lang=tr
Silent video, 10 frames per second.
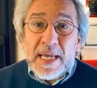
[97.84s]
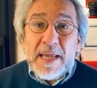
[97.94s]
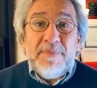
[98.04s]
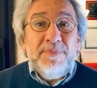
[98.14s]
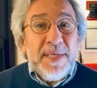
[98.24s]

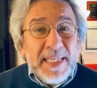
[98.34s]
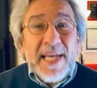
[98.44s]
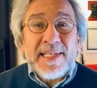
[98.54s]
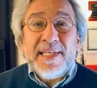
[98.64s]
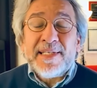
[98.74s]
Bir
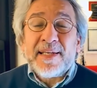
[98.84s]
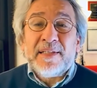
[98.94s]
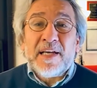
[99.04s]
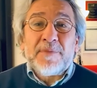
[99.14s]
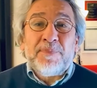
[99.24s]
kez
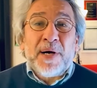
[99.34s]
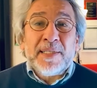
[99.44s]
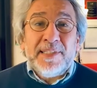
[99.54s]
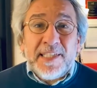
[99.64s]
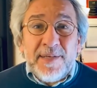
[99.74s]
insanlar
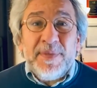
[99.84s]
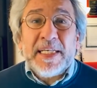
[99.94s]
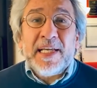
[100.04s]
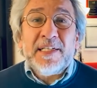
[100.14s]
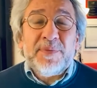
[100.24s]
parti
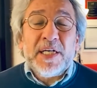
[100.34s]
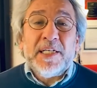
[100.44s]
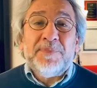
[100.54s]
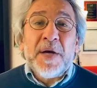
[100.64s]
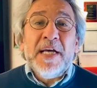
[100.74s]
kimliklerini
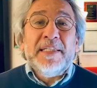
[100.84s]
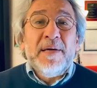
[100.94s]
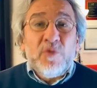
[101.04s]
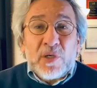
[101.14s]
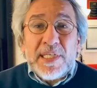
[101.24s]
bırakıp
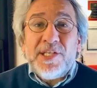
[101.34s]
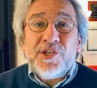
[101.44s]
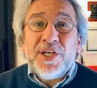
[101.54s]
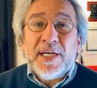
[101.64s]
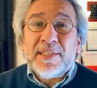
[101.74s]
demokrasi
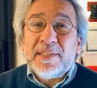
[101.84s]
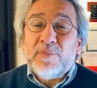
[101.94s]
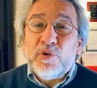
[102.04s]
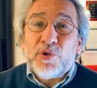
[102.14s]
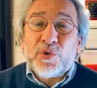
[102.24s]
şiarında
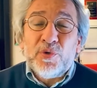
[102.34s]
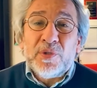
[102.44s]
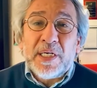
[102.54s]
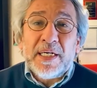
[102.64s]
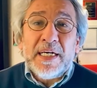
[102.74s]

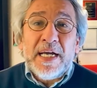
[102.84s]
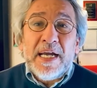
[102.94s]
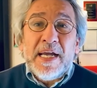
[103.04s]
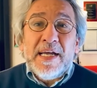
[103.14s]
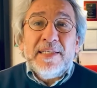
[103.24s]
buluştuğunda
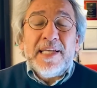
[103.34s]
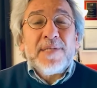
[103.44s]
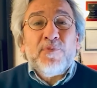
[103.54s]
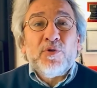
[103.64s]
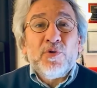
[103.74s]

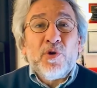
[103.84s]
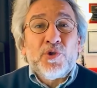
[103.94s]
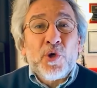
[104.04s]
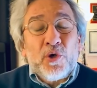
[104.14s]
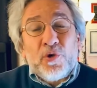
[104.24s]
despotun o
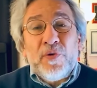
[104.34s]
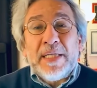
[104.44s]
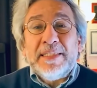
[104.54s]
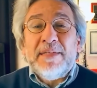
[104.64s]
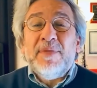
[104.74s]
çok
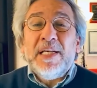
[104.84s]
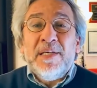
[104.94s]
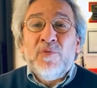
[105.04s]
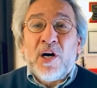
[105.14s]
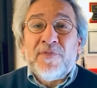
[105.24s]
güvendiği milli
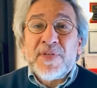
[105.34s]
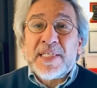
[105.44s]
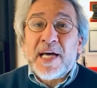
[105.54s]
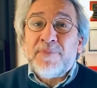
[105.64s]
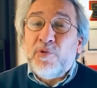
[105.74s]

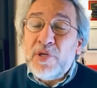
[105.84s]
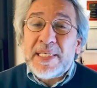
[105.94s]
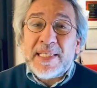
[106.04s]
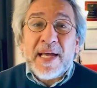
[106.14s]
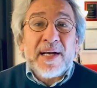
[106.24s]
muhafızlar,
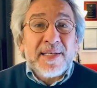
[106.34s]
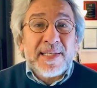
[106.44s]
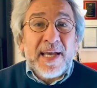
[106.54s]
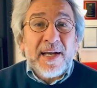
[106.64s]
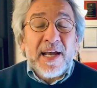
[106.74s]
polisler,
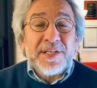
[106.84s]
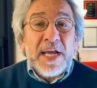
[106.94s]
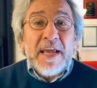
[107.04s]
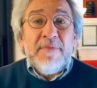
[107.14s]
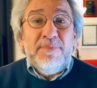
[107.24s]
askerler
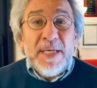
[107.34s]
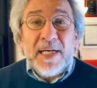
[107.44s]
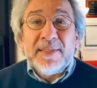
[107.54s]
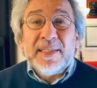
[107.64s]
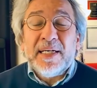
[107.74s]
bir
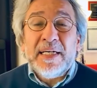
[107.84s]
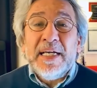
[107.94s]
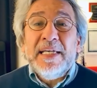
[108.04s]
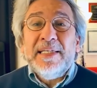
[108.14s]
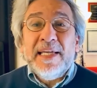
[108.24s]
anda
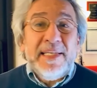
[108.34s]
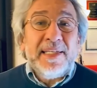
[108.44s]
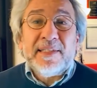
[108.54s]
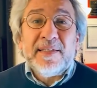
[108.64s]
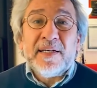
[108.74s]
yeni
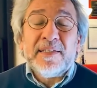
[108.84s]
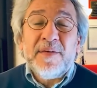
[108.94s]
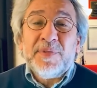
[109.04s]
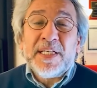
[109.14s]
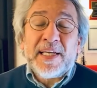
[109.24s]
iktidarın
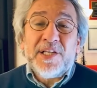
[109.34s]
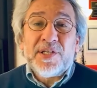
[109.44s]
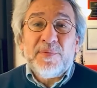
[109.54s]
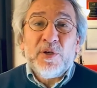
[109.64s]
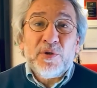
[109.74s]
emrine
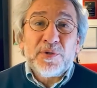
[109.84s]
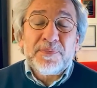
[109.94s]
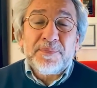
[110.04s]
geçebiliyor.